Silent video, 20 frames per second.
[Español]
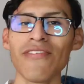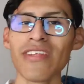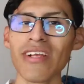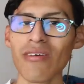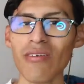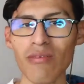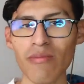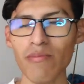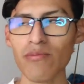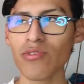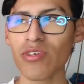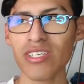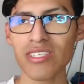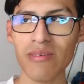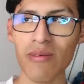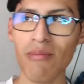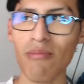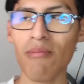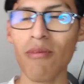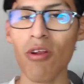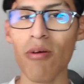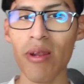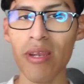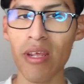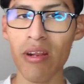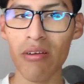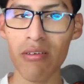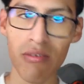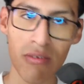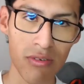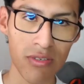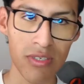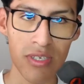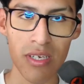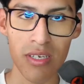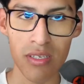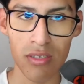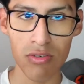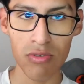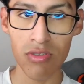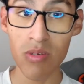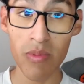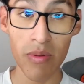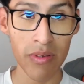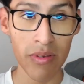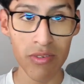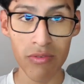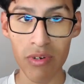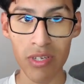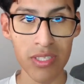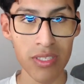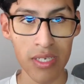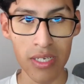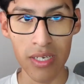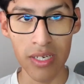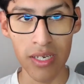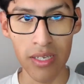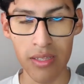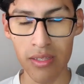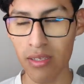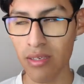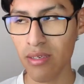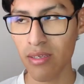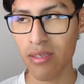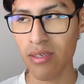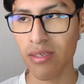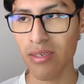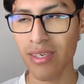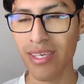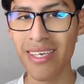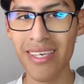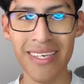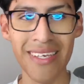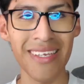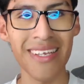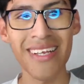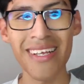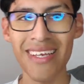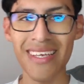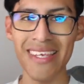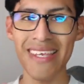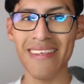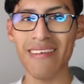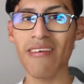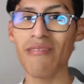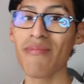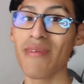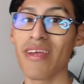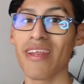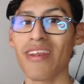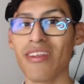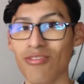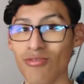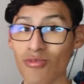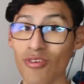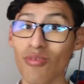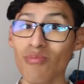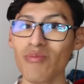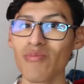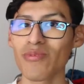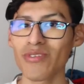final, el punto que se me, lo bañaron. O sea, yo siempre iba a ser una estrella, gente y esa vez me retuvieron mi